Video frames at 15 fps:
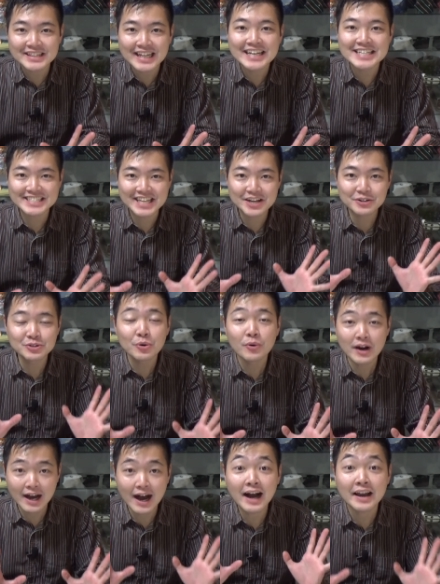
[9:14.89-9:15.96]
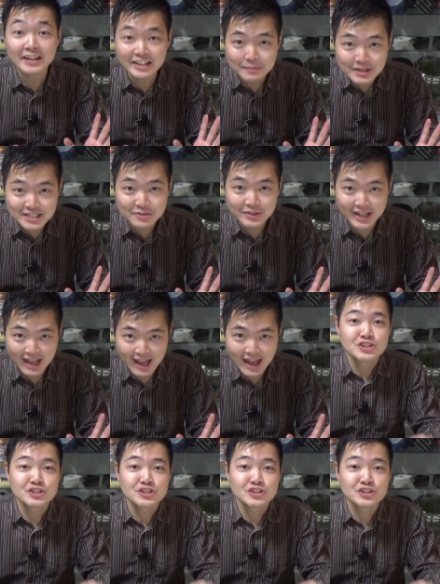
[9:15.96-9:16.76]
たりしている動画上げてますので